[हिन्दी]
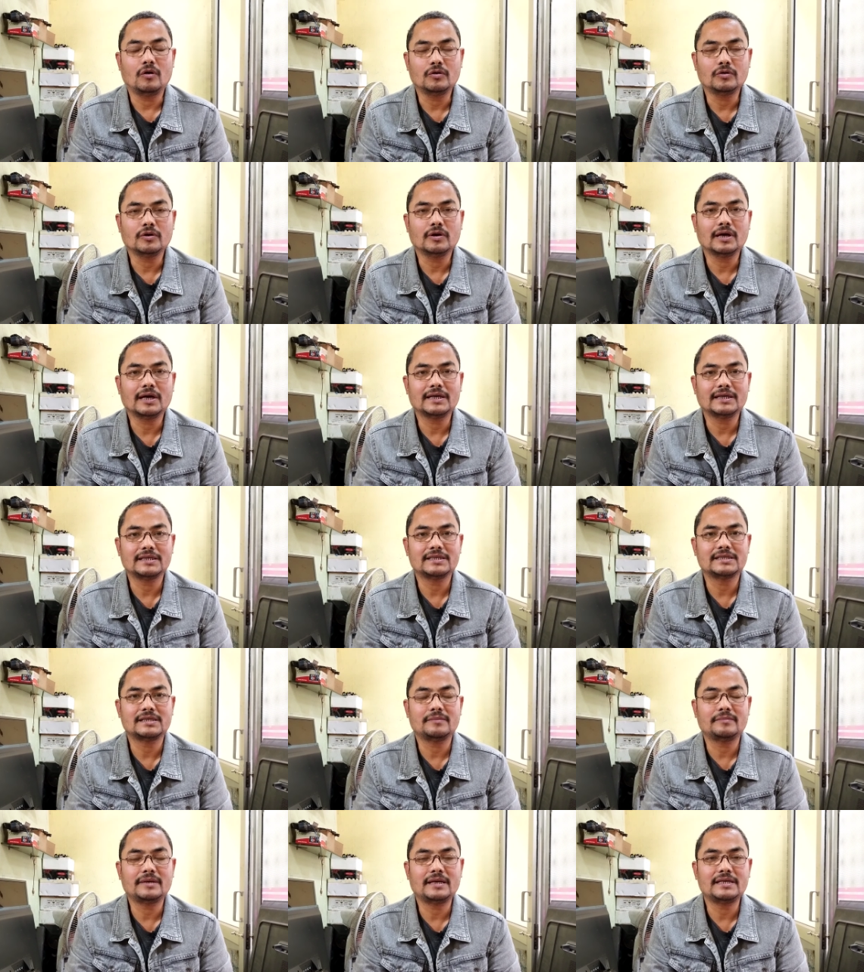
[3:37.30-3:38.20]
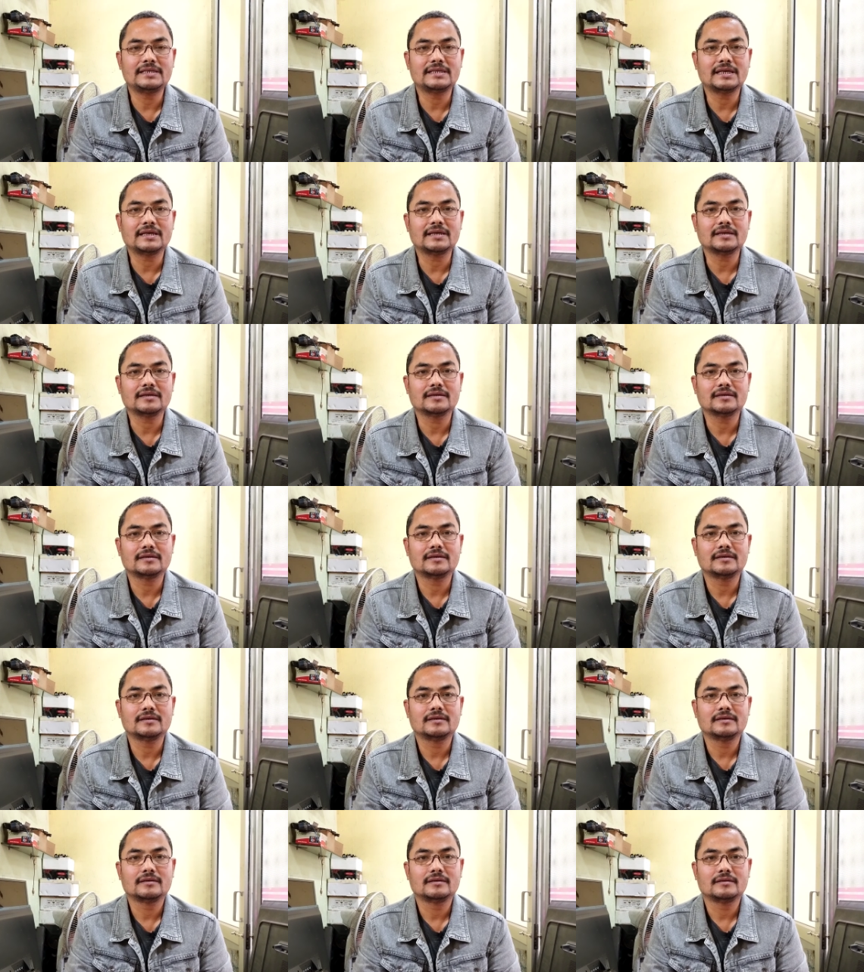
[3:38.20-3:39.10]
ऑटो कट स्टेबलाइजर
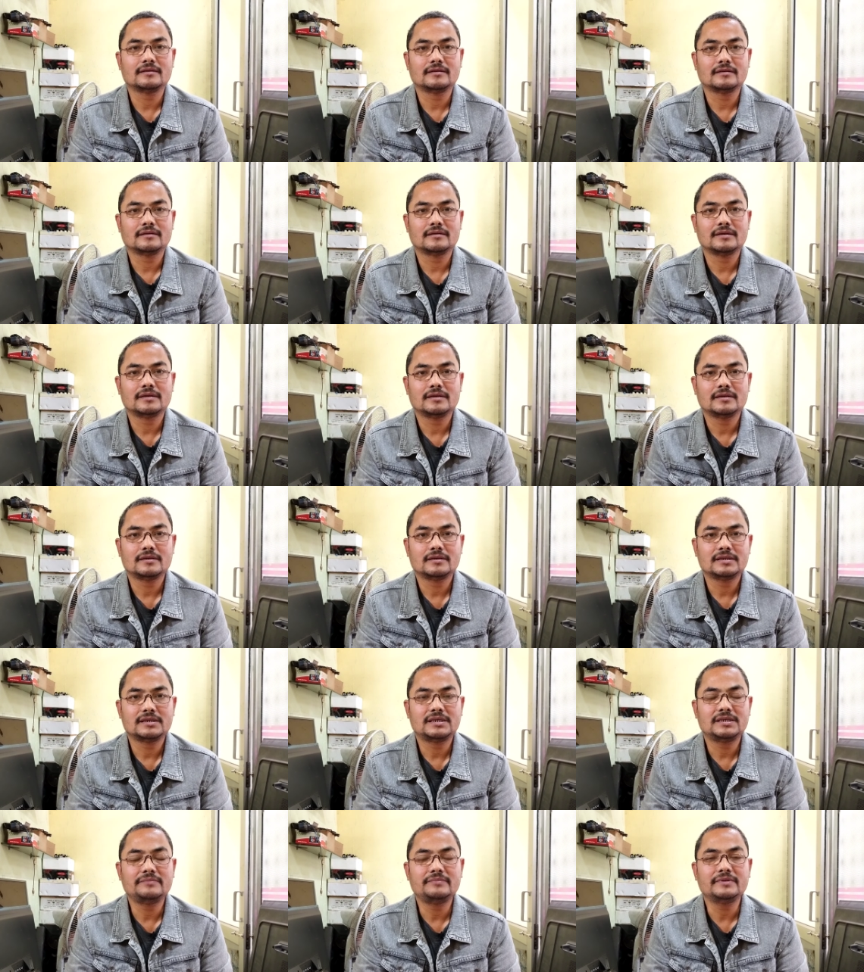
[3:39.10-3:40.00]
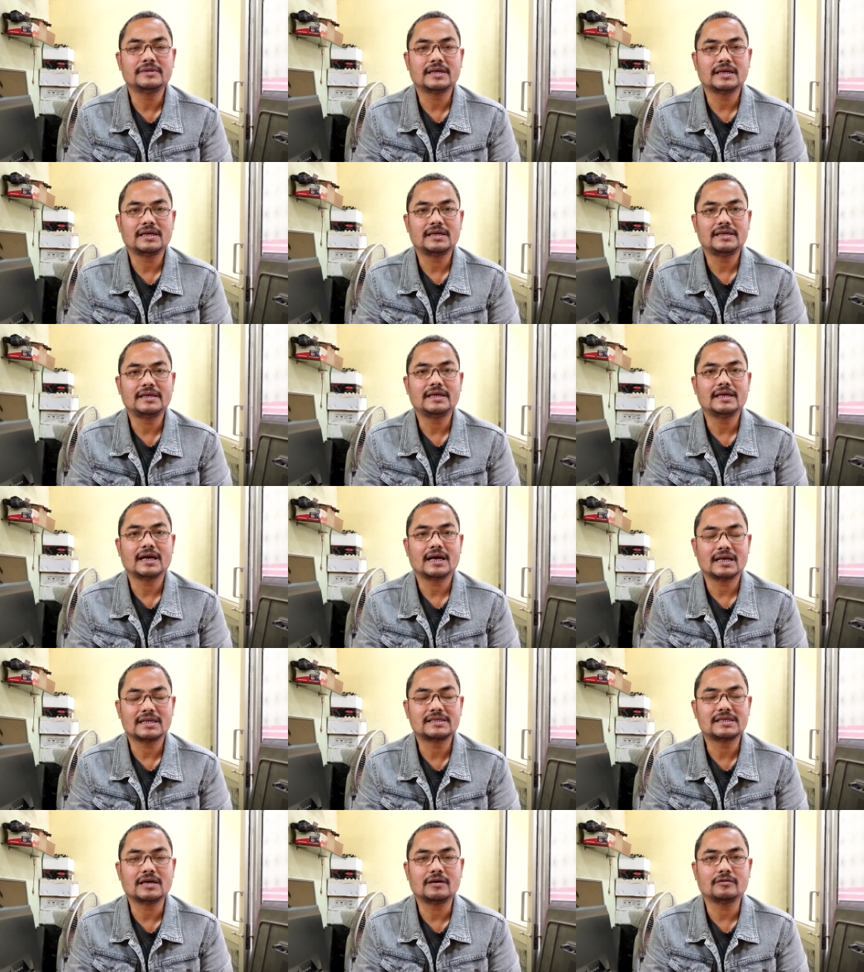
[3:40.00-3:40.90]
टीवी के लिए
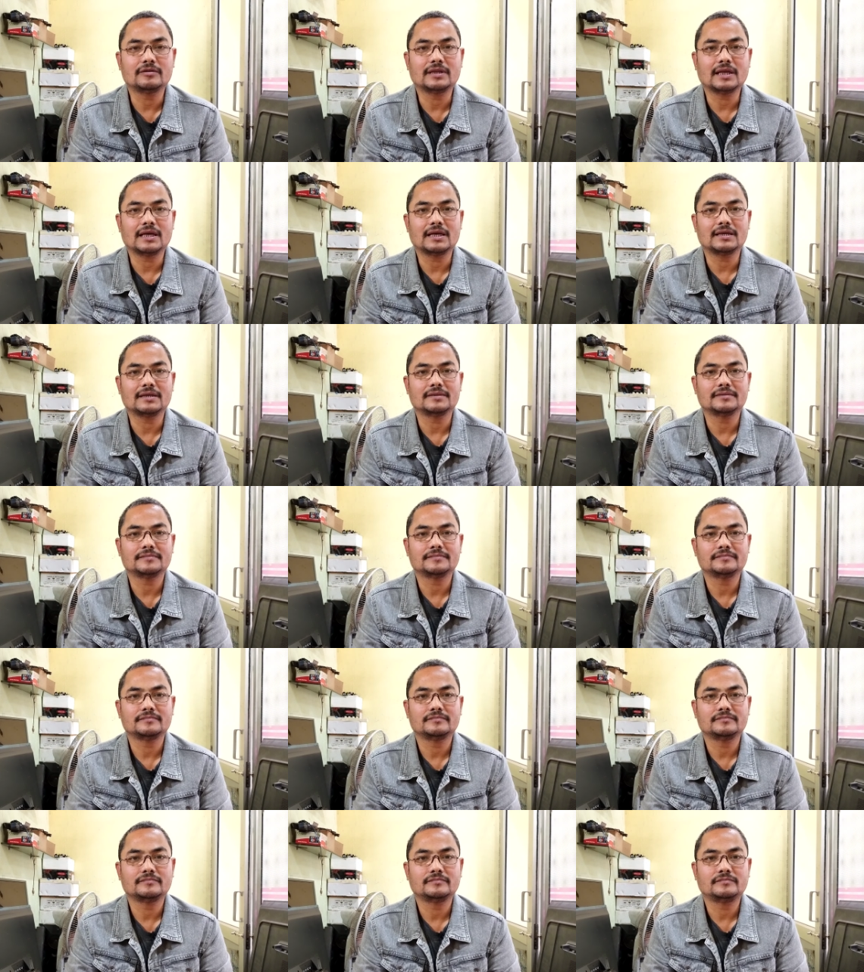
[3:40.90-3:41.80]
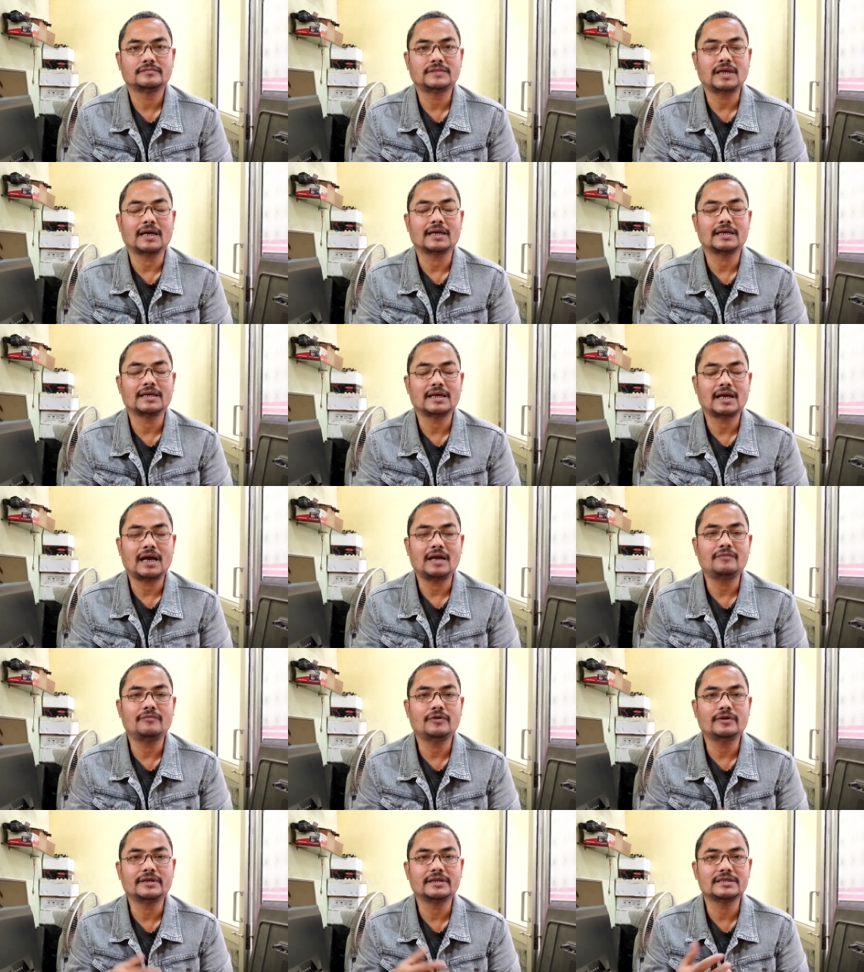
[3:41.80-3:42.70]
अच्छा होता है ताकि
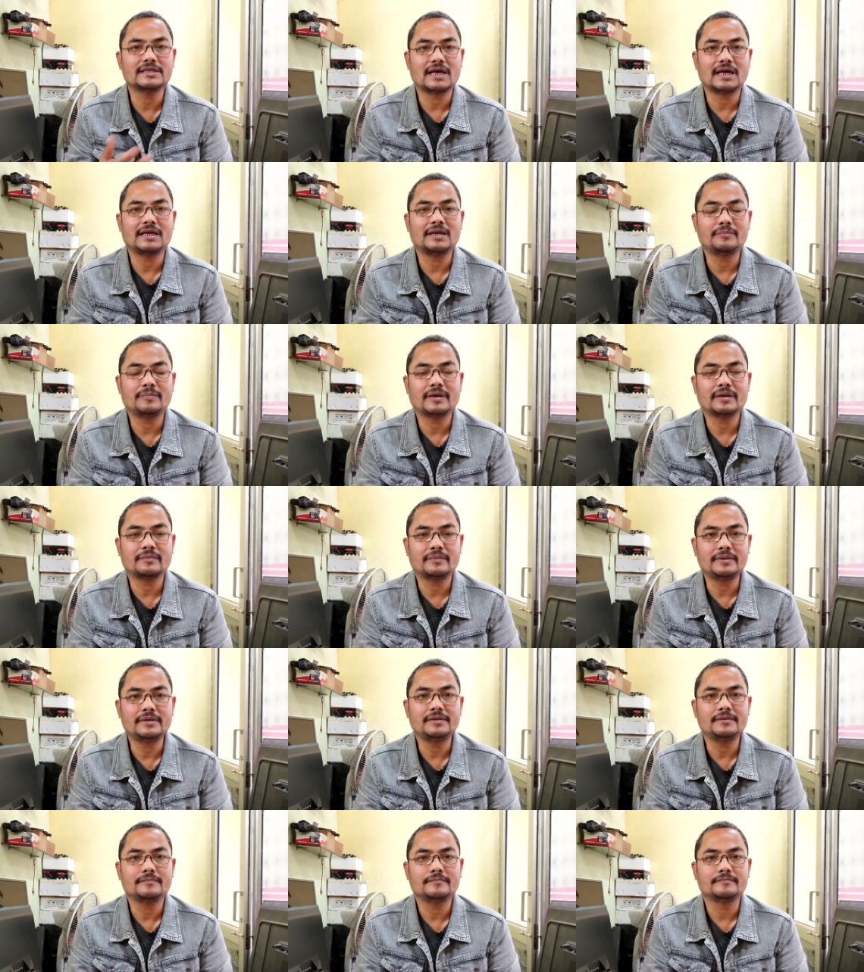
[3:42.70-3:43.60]
हाई वोल्टेज आने पर भी